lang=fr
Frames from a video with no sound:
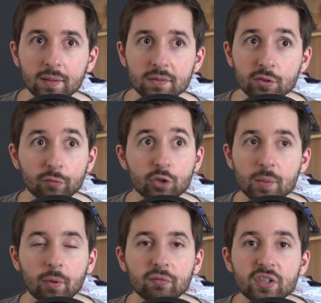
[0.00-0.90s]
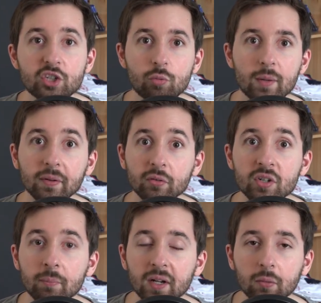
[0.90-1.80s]
Sauf que j'ai pas envie d'y jouer parce que
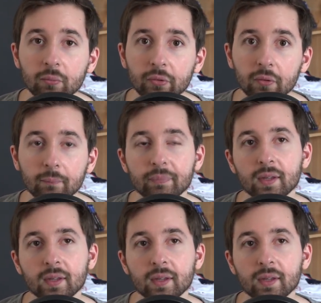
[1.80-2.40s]
j'aime pas la console.